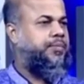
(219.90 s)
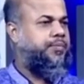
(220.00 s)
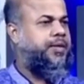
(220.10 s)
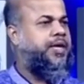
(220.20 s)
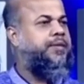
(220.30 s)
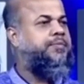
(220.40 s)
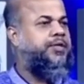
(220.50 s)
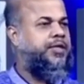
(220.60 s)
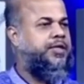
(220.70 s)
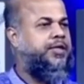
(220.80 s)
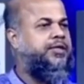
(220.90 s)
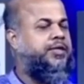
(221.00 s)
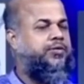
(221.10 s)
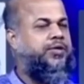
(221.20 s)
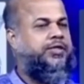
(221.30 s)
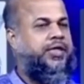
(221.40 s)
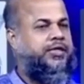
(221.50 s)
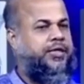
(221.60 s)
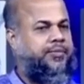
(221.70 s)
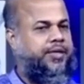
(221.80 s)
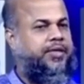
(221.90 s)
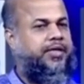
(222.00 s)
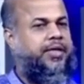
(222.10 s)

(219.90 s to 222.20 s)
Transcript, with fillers: ব্যায়াম দিয়ে দিই যেন এটার সামনে